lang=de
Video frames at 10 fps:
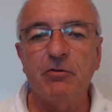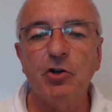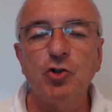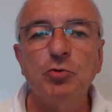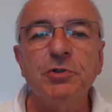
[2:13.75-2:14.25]
Er
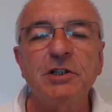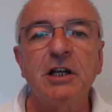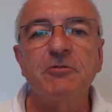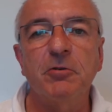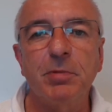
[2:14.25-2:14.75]
wollte unbedingt
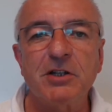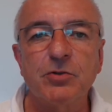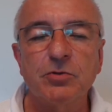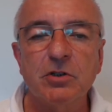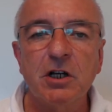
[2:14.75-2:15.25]
eine
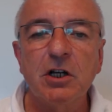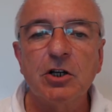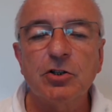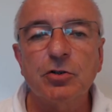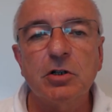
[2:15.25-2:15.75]
Verbesserung,
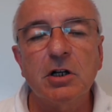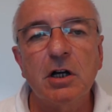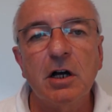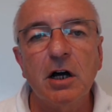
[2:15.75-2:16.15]
doch